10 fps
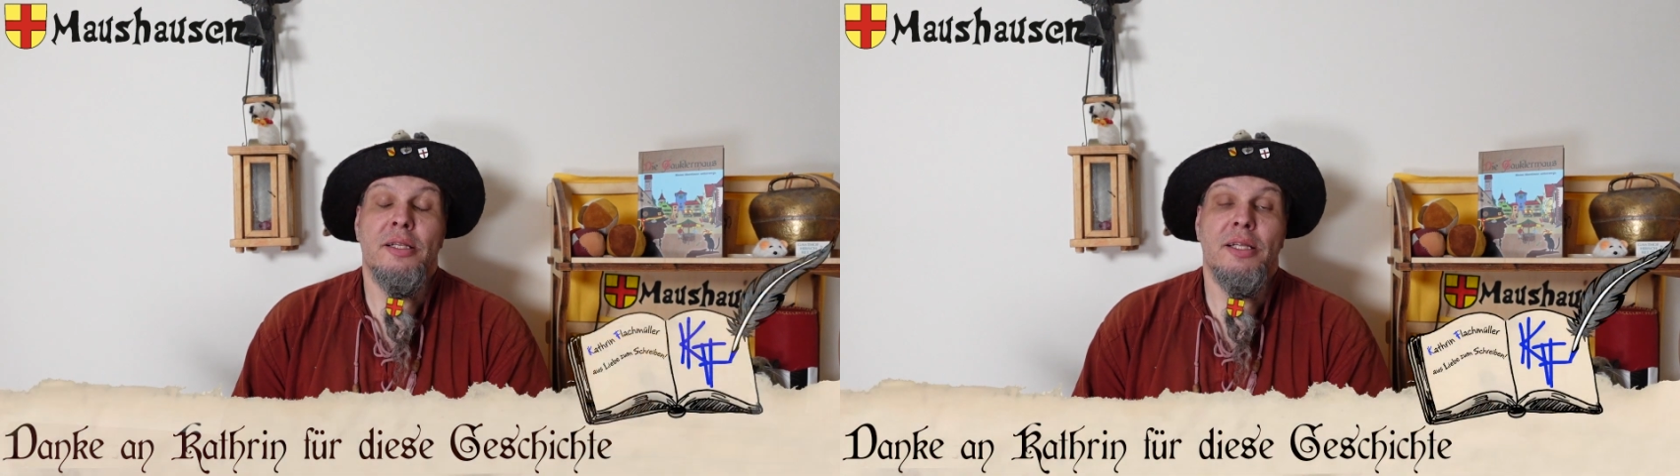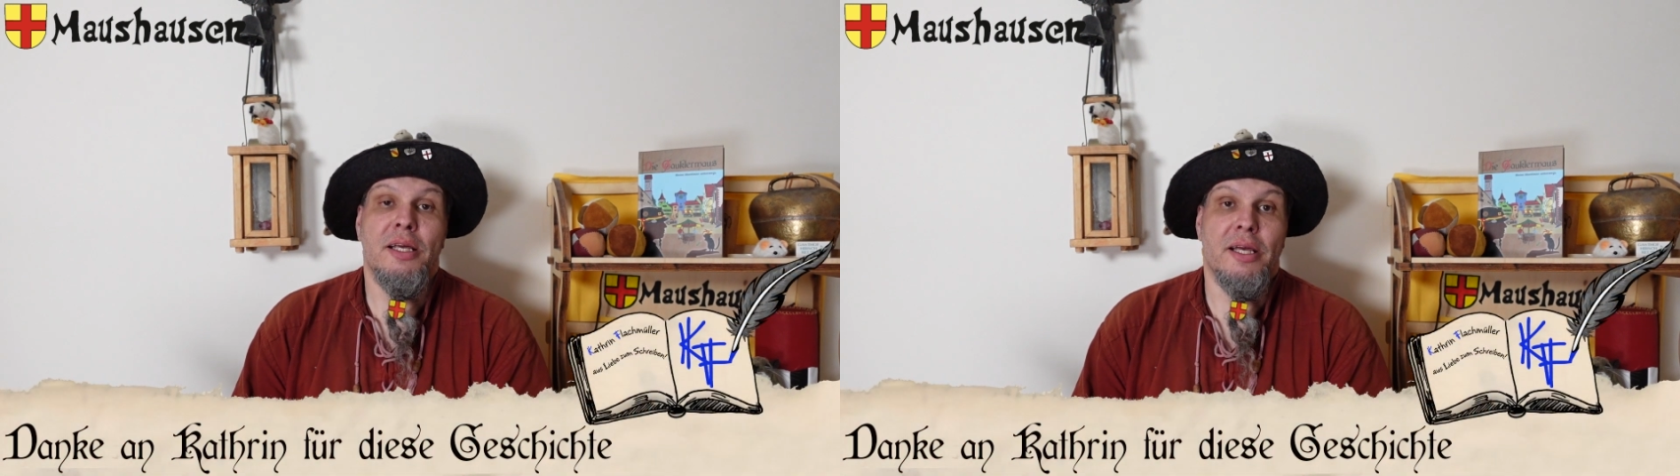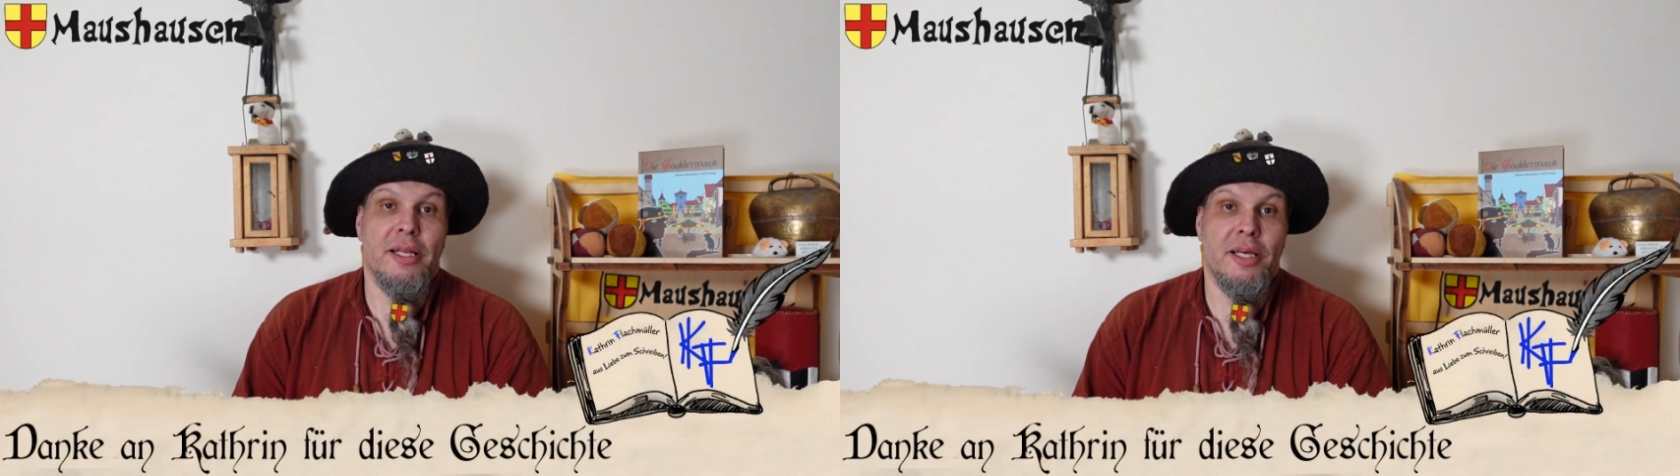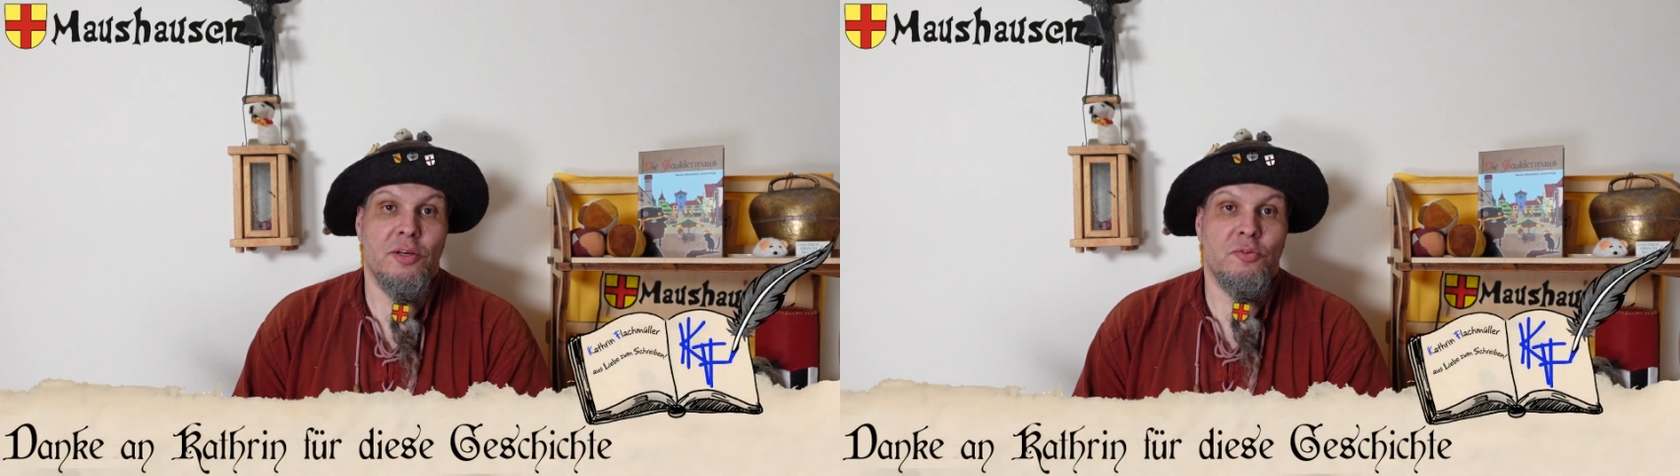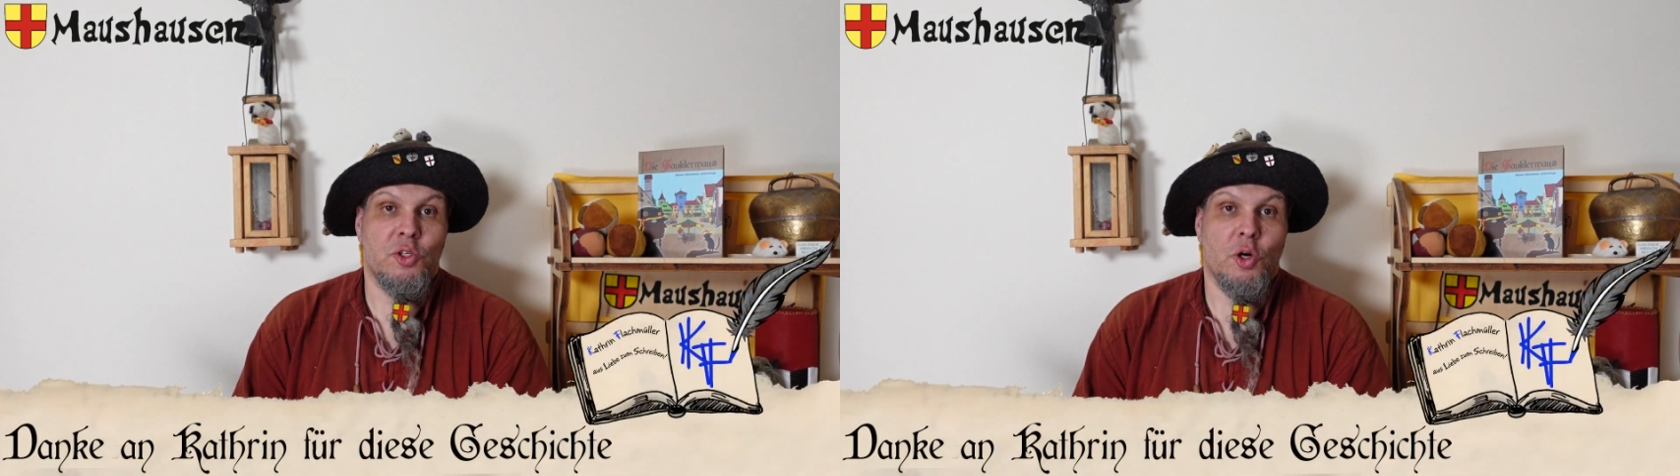
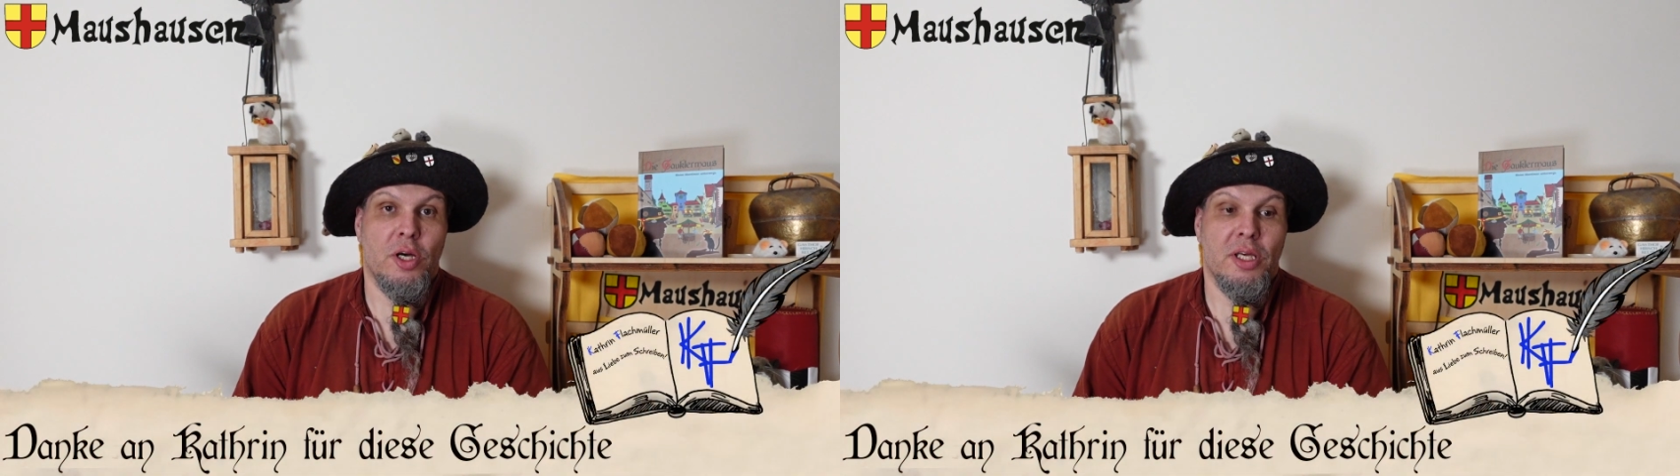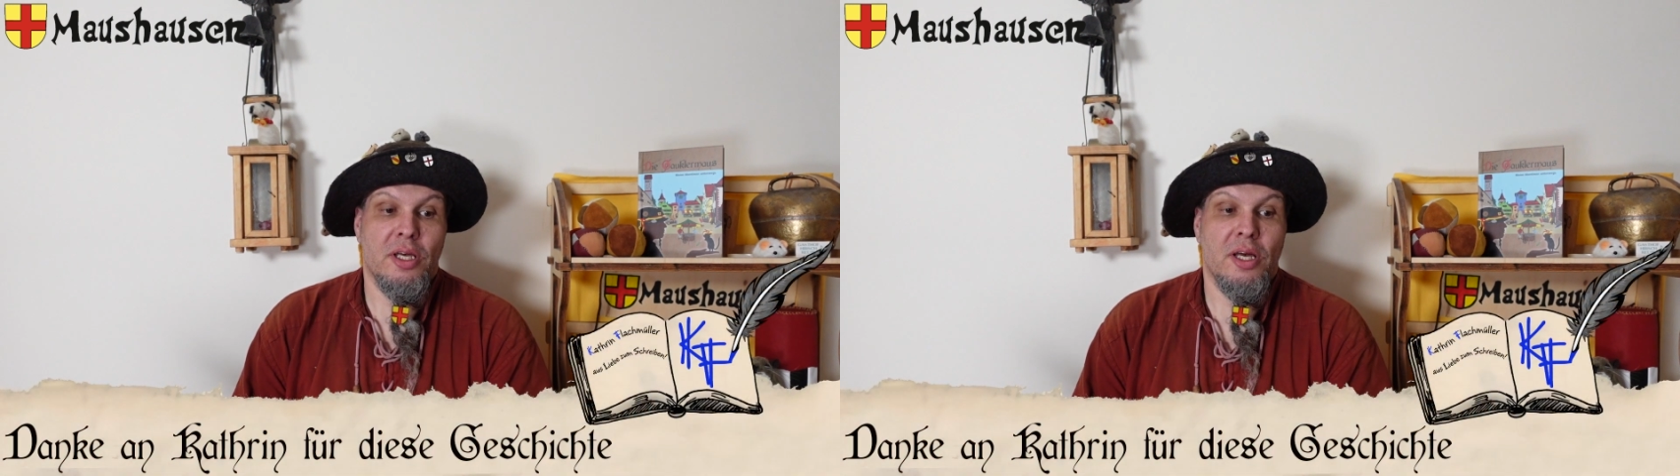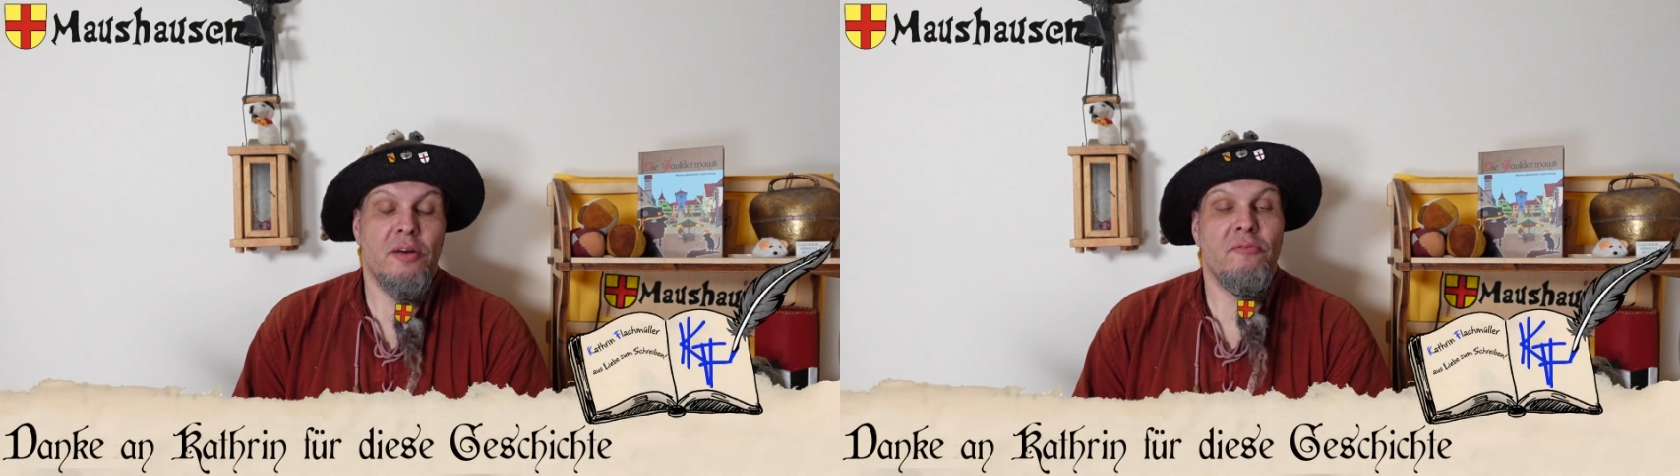Diejenigen von euch,